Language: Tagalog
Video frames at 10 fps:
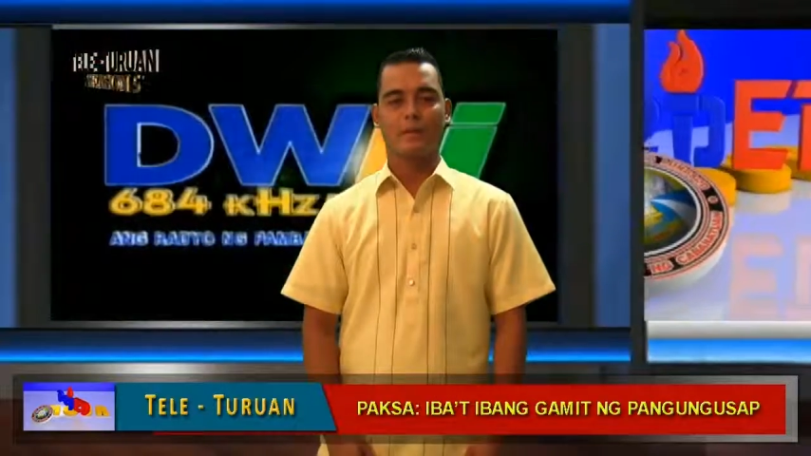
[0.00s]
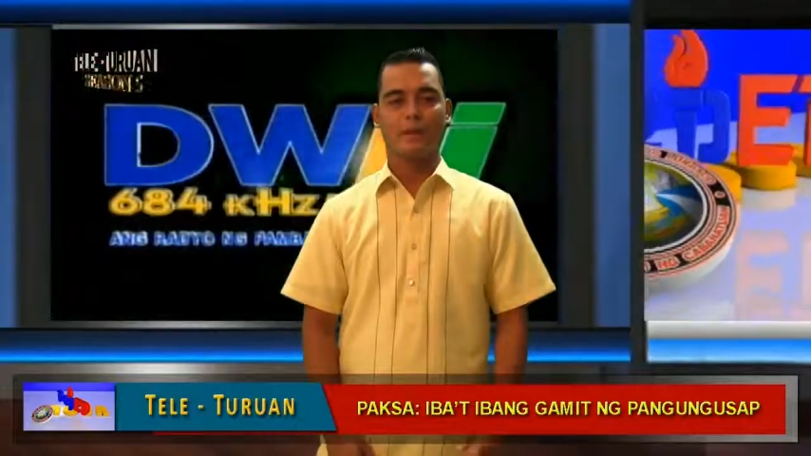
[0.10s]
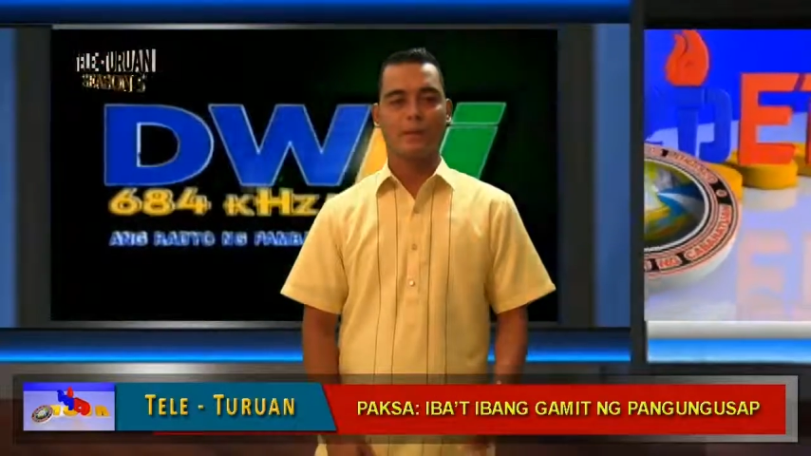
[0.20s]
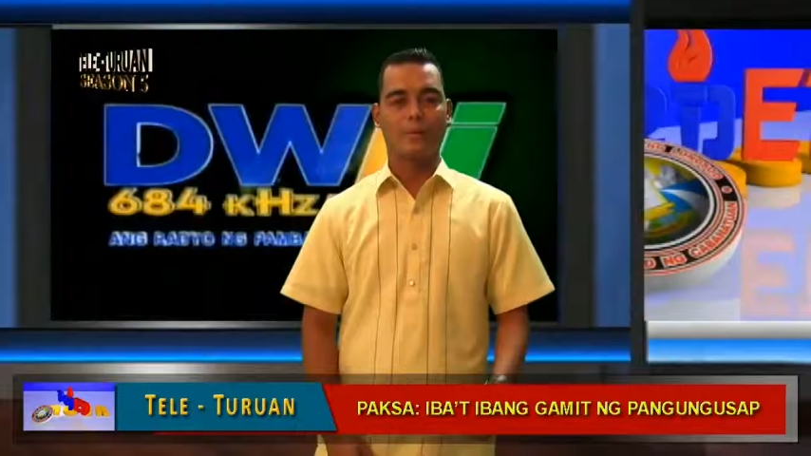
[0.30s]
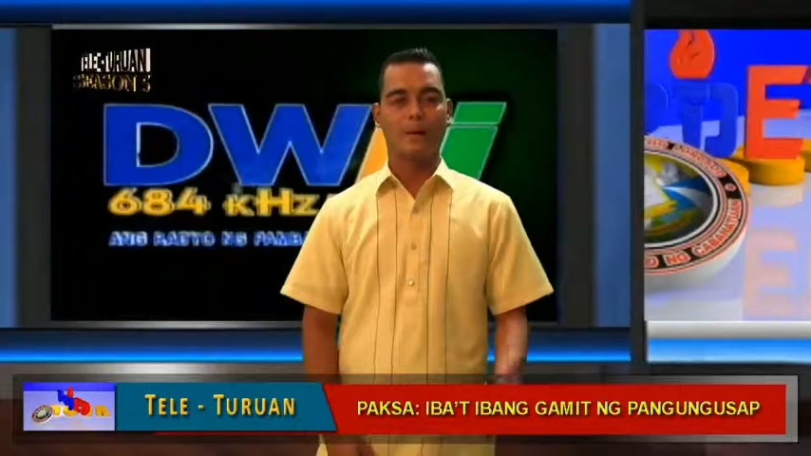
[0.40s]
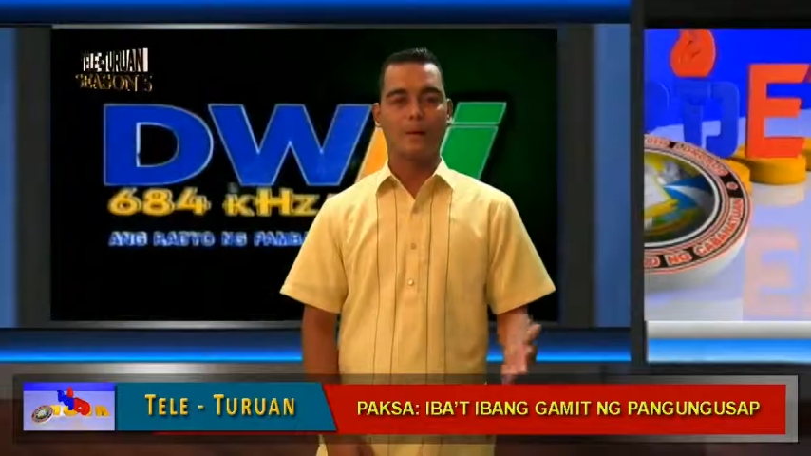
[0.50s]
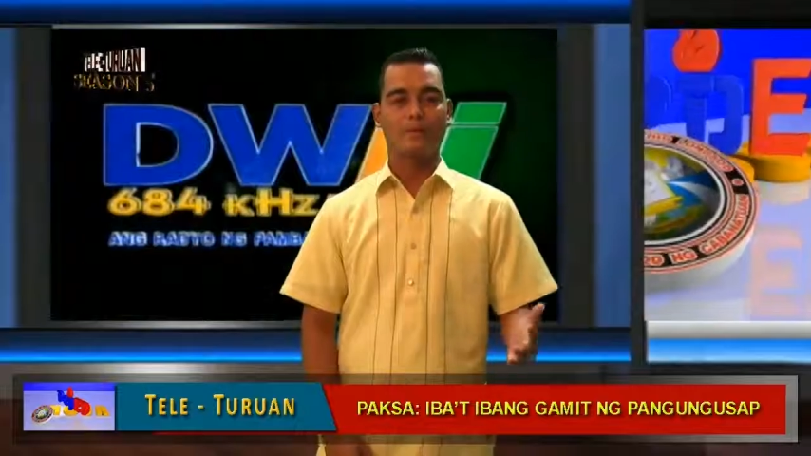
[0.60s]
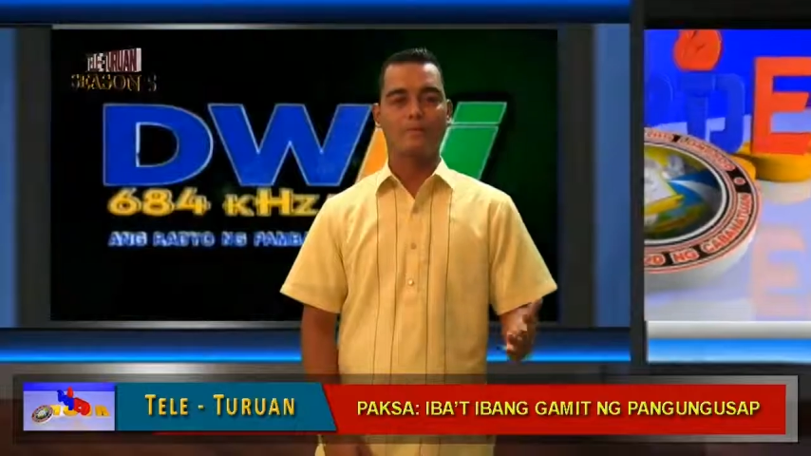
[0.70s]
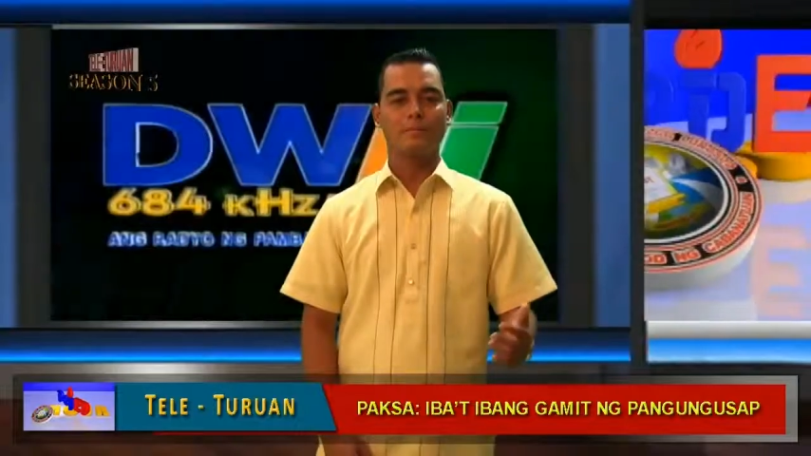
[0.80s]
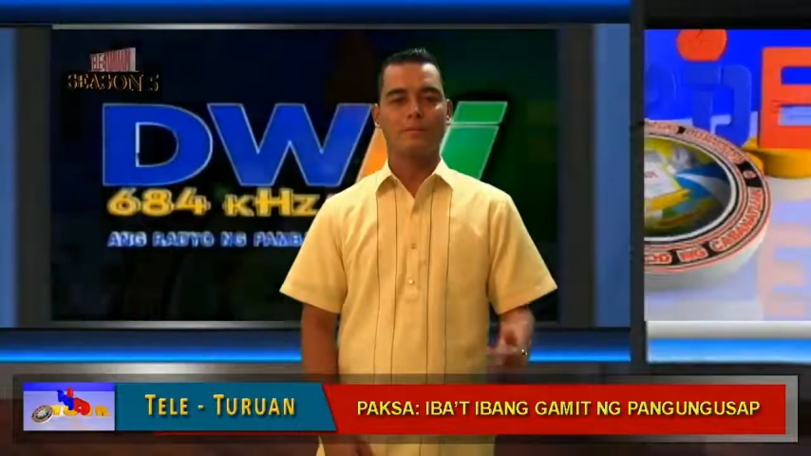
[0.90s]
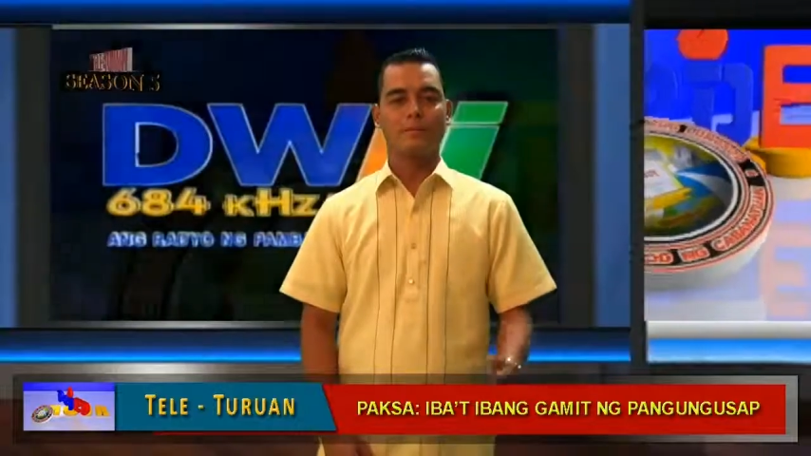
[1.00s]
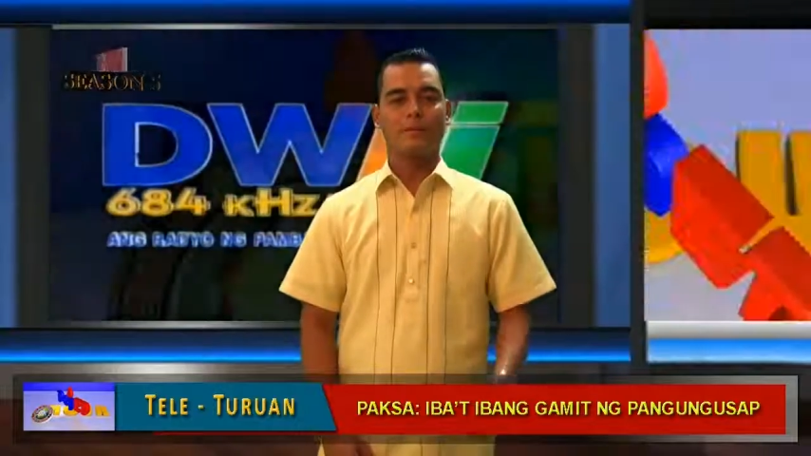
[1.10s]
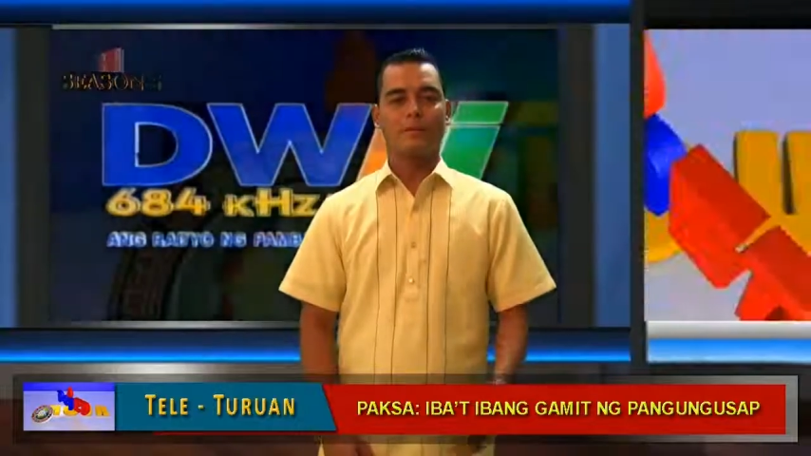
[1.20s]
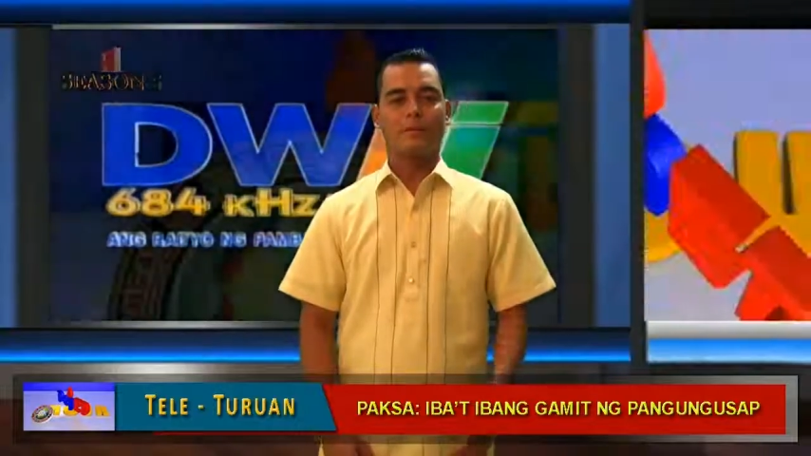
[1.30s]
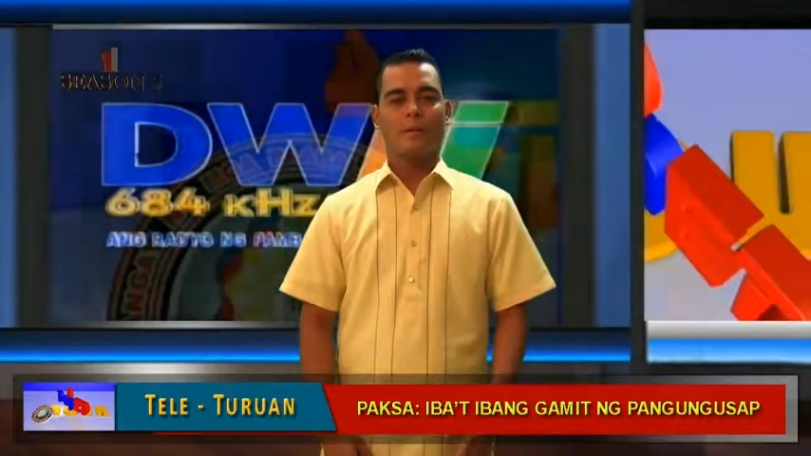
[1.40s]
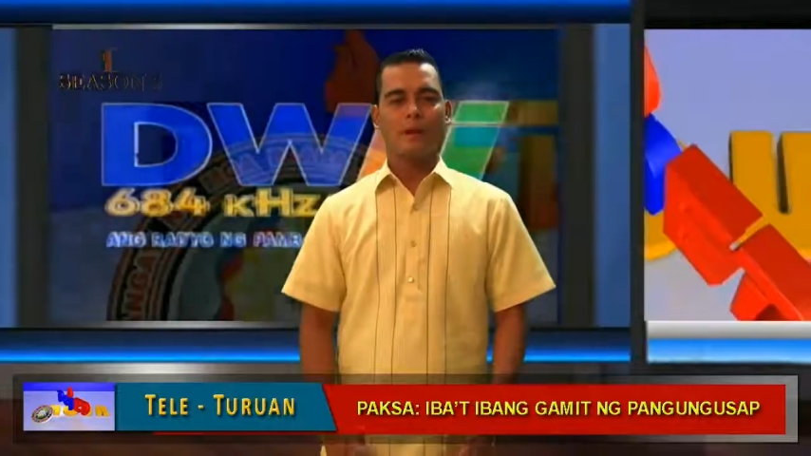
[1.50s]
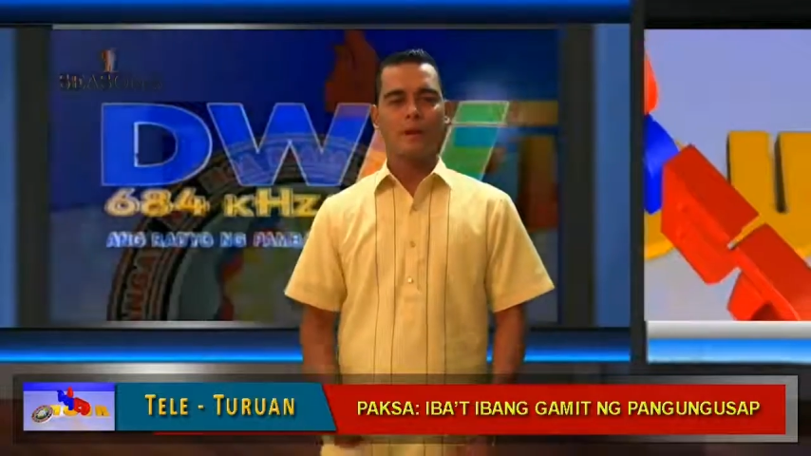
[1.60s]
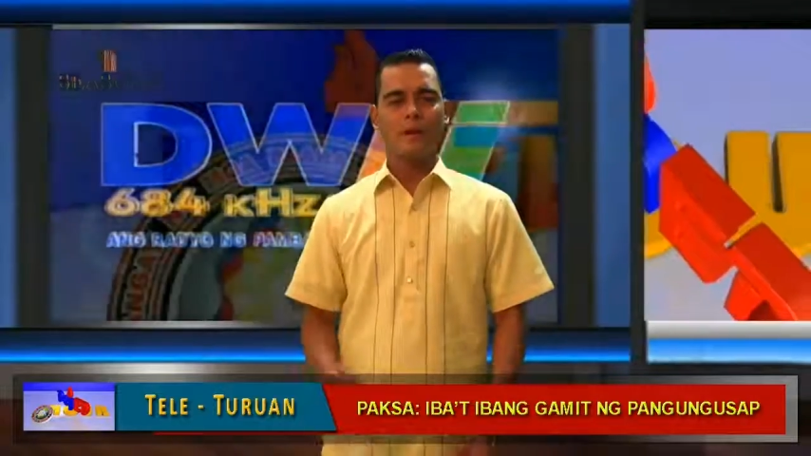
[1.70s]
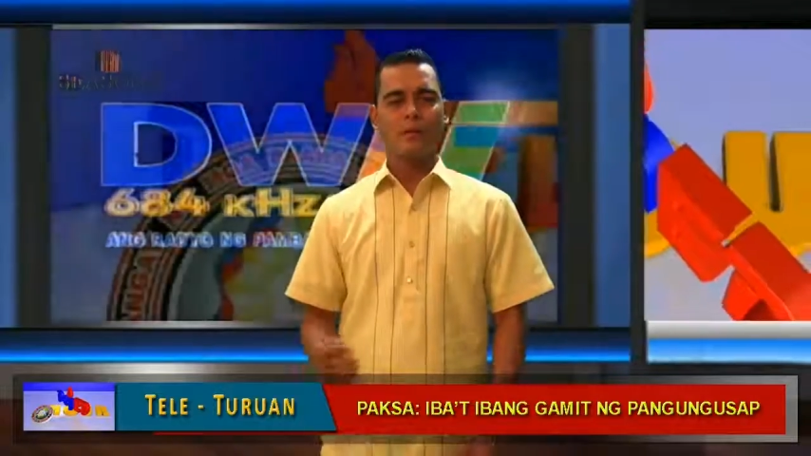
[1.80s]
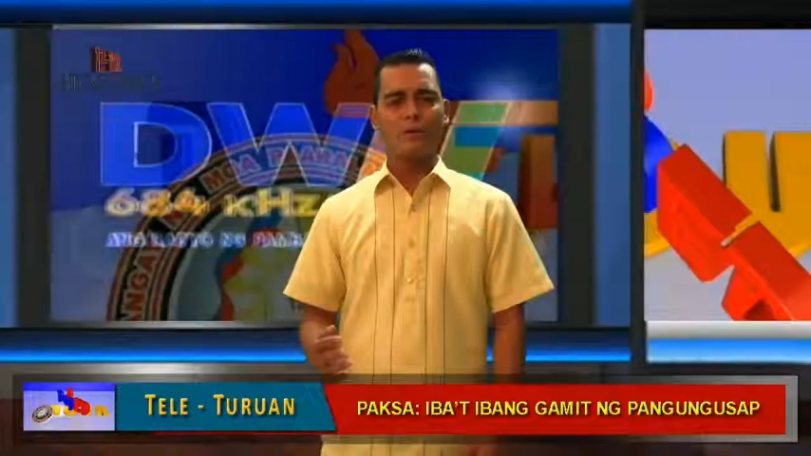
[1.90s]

Kalawa, Anak